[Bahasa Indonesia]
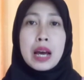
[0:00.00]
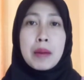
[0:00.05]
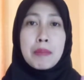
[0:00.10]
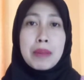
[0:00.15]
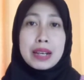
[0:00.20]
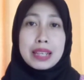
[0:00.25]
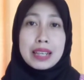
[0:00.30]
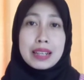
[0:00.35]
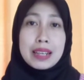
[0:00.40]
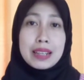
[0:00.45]

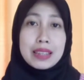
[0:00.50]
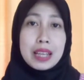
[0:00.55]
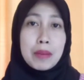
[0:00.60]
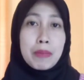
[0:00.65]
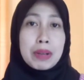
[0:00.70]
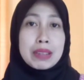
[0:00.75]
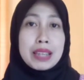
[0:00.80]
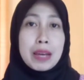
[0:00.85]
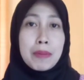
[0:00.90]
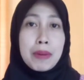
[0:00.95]
makin kita
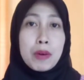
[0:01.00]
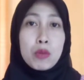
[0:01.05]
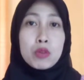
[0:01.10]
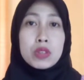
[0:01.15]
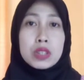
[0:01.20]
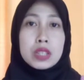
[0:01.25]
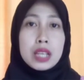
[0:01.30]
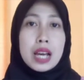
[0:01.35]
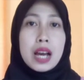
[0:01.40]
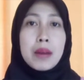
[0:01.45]
bertambah
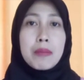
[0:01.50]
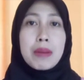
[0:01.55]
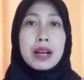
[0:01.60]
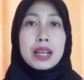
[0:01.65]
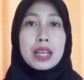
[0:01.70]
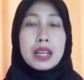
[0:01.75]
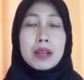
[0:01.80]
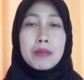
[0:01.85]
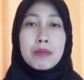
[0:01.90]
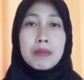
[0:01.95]
usia
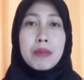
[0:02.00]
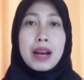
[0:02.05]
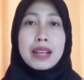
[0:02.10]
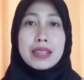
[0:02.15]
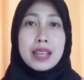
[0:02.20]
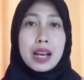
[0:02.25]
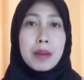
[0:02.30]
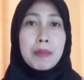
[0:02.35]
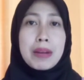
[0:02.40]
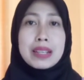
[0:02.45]
makin
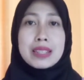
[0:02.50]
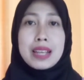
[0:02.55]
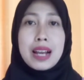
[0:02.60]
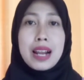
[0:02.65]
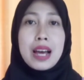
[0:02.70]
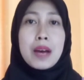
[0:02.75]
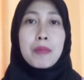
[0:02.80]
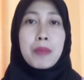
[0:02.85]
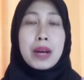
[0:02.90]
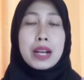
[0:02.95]
banyak
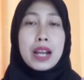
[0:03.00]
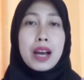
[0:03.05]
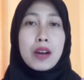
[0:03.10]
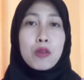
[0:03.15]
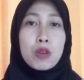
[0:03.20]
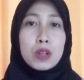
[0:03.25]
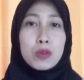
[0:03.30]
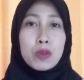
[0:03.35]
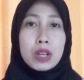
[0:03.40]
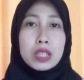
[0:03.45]
masalah pada
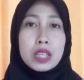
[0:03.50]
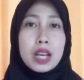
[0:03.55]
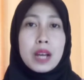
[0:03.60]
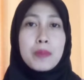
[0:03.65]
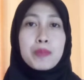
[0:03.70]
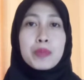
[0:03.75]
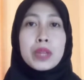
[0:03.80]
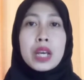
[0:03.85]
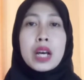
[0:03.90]
kulit wajah